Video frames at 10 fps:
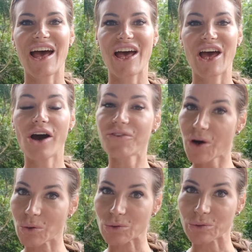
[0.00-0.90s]
E,
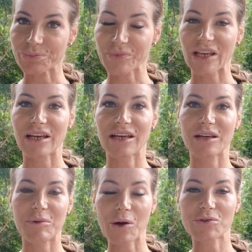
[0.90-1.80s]
offroadu.
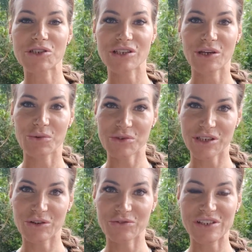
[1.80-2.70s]
E, brał czynnie
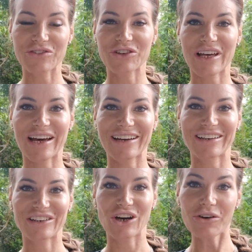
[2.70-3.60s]
udział w
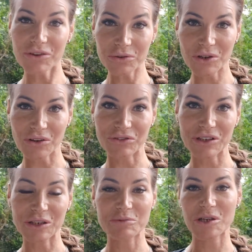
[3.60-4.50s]
zawodach e,
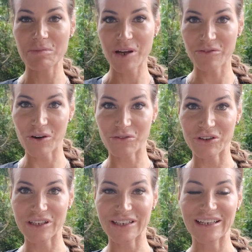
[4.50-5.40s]
offroadowych,
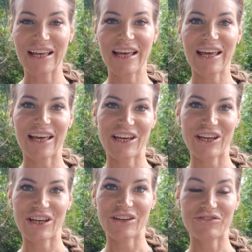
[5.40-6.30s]
przeprawowych,
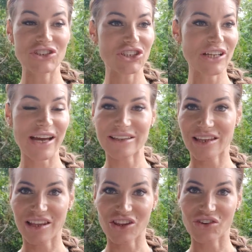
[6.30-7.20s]
e, wyścigach
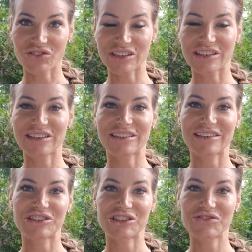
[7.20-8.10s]
terenowych.
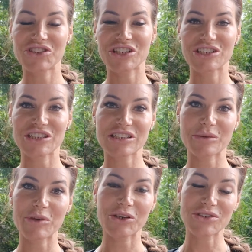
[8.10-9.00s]
E, rzeczywiście gdzieś
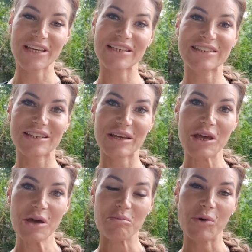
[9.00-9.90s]
tam jego serce
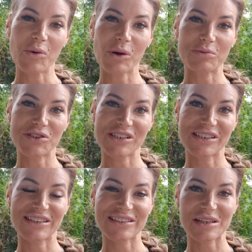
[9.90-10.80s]
było przy
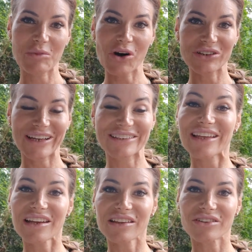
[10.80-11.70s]
samochodach
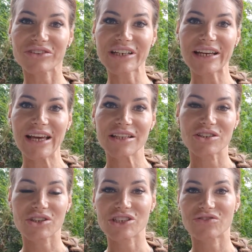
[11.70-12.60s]
terenowych,
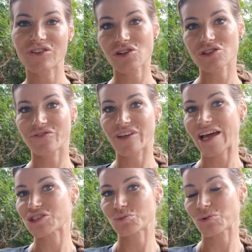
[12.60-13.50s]
co też
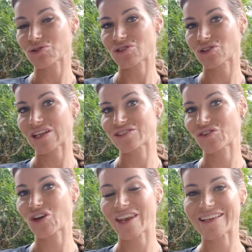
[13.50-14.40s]
wyraził mocno na
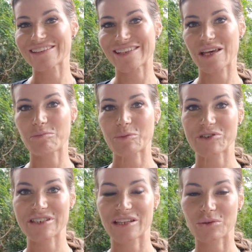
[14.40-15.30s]
swoje ręce
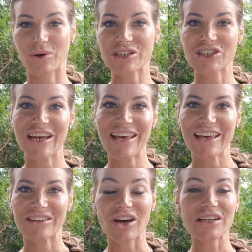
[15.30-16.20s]
poprzez tatuaż.
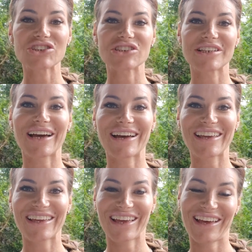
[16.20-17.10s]
No a
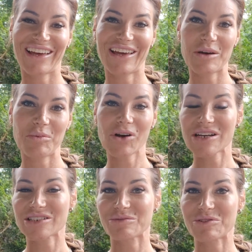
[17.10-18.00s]
dzisiaj e,
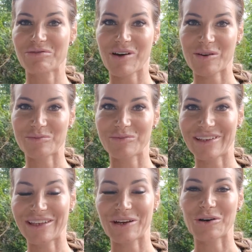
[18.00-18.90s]
pokażemy Wam
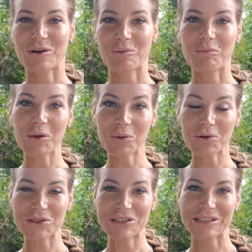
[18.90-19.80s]
jego
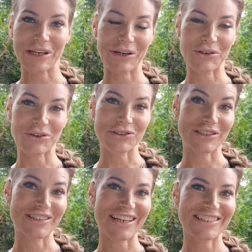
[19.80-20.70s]
miłość, jego
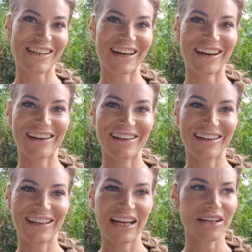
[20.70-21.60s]
dzieciaczka. A
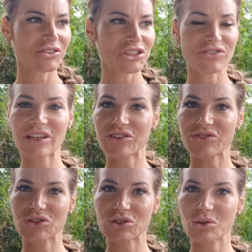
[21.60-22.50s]
no właściwie nawet
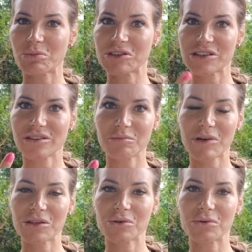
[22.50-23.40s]
w odcinku będzie,
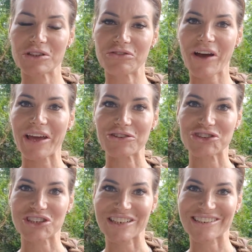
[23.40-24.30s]
będą dwa jego
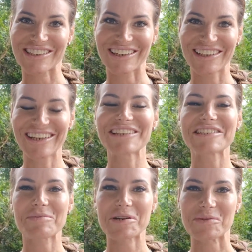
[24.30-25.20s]
dzieciaczki.
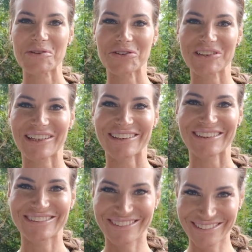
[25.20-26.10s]
Zapraszam do oglądania.